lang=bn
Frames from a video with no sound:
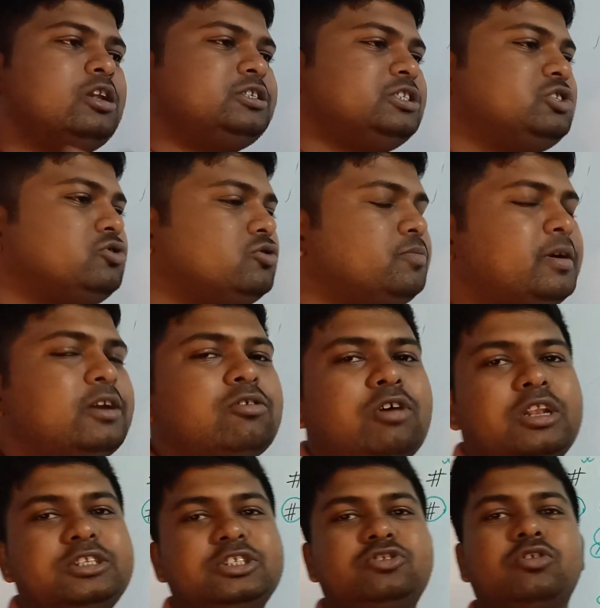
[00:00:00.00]
কলেজে ঢুকবেন
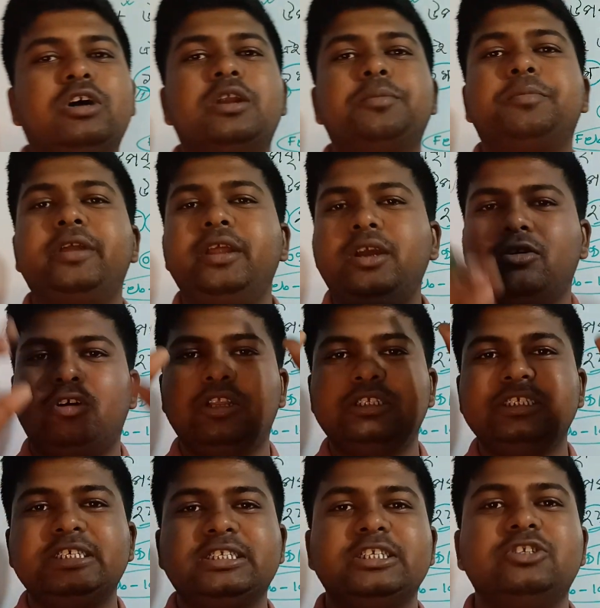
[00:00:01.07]
কলেজে ঢোকার পরে কলেজে
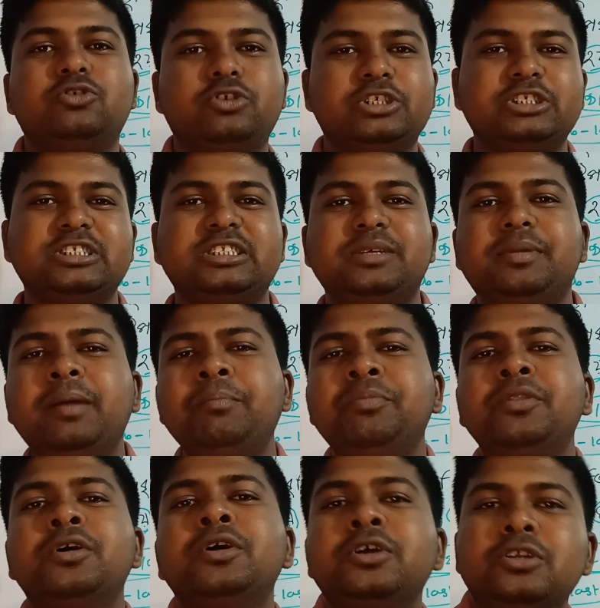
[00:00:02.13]
একটি নোটিশ দিবে
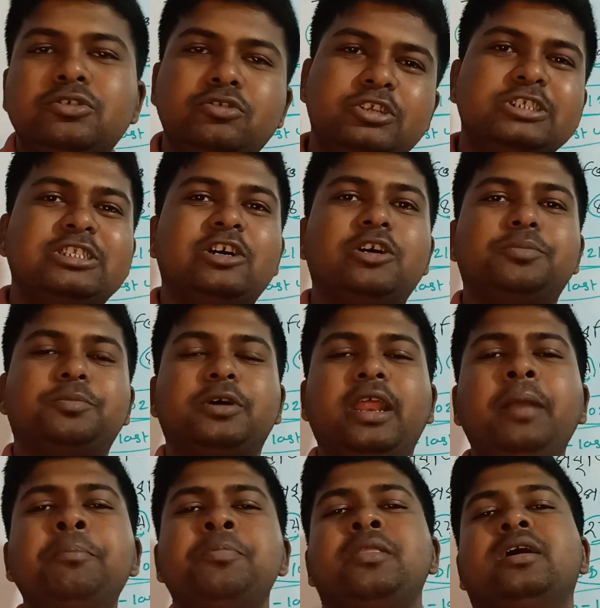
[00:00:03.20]
নোটিশ দেওয়ার পরে
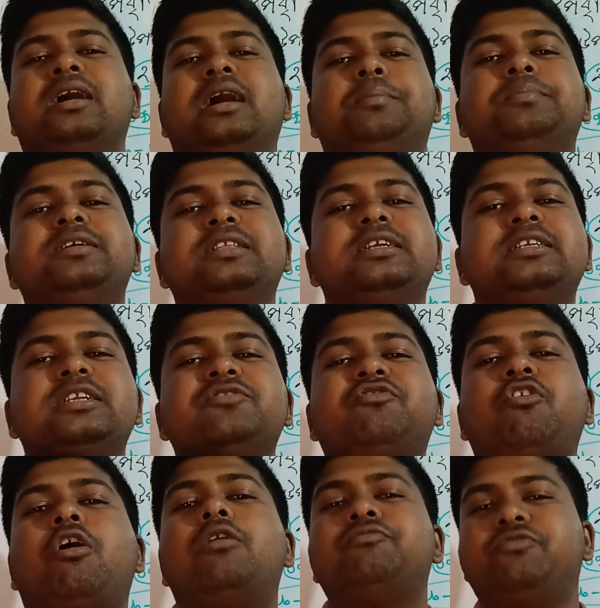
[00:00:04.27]
আপনাদের একটি
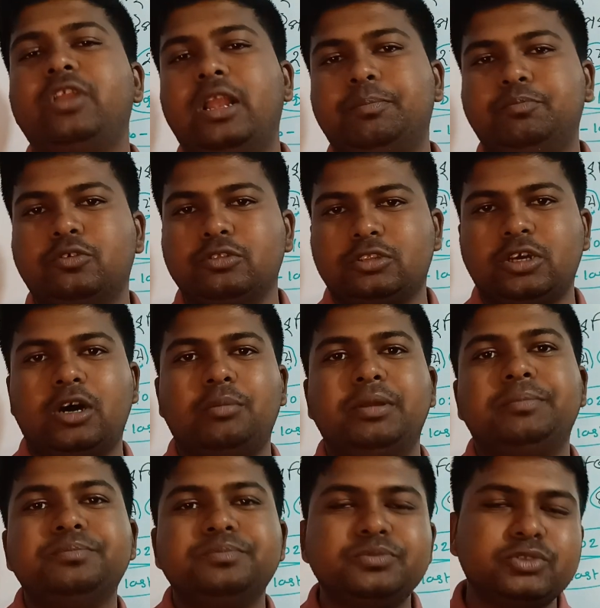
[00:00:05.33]
ফর্ম ফিল আপ করতে হবে
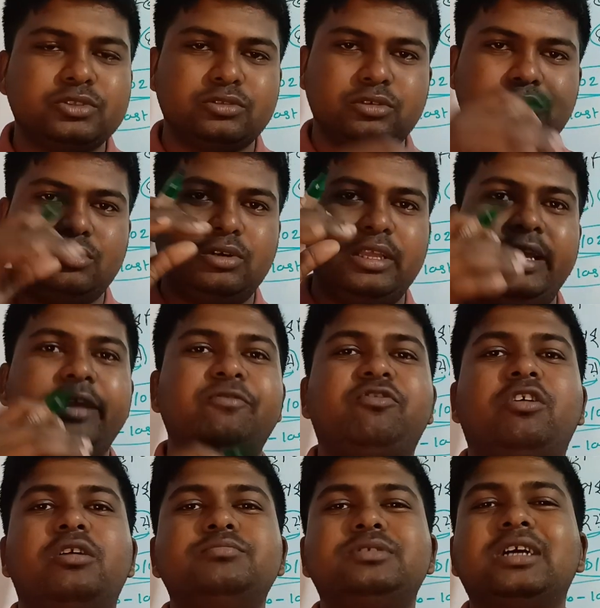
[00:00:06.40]
তো এই
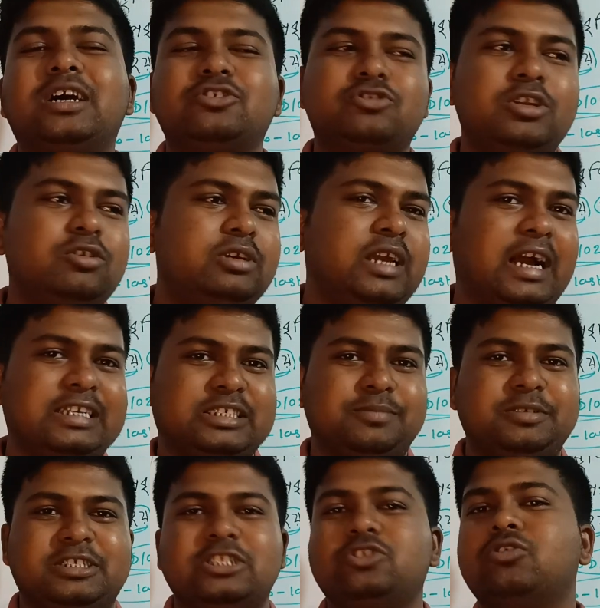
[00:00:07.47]
ফর্মটা আসলে ওই
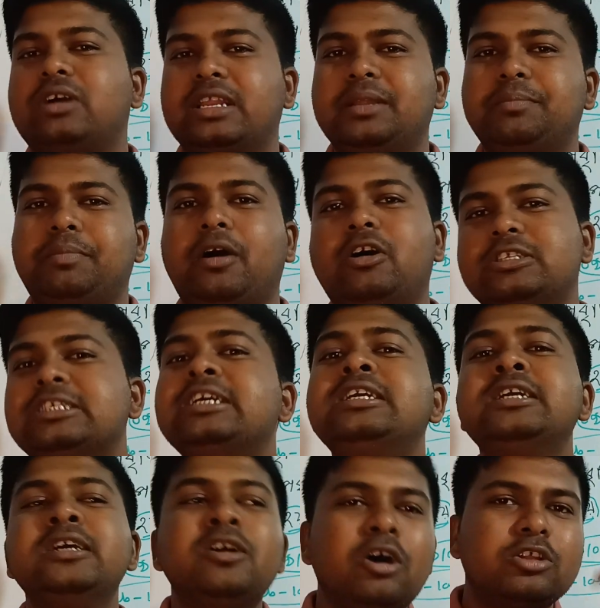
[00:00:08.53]
আশেপাশের দোকানে পাওয়া যায়
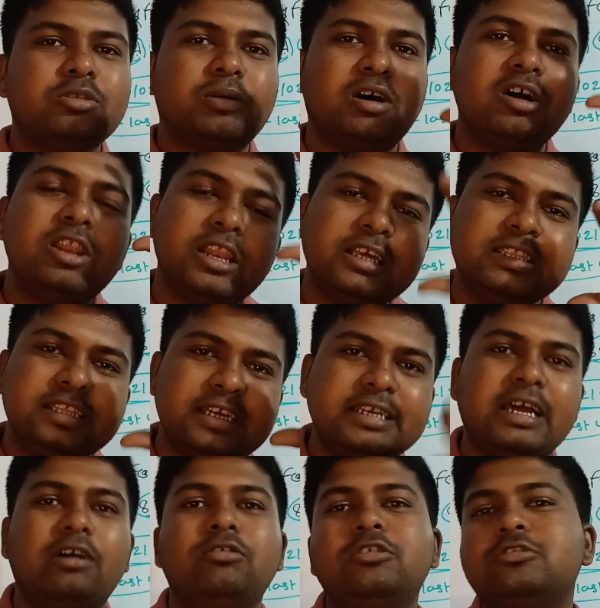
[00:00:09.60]
অথবা অনলাইন থেকে
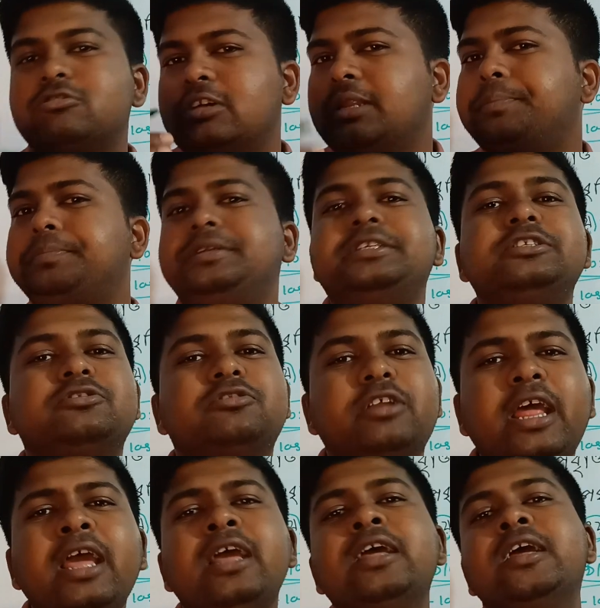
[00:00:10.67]
ডাউনলোড করে প্রিন্ট করে
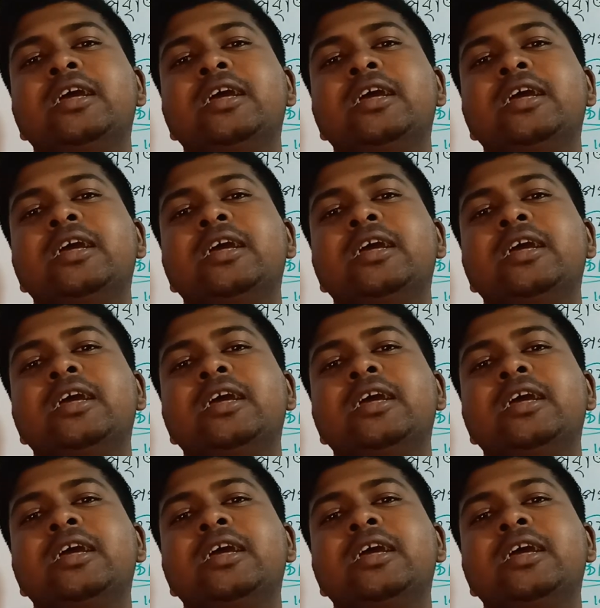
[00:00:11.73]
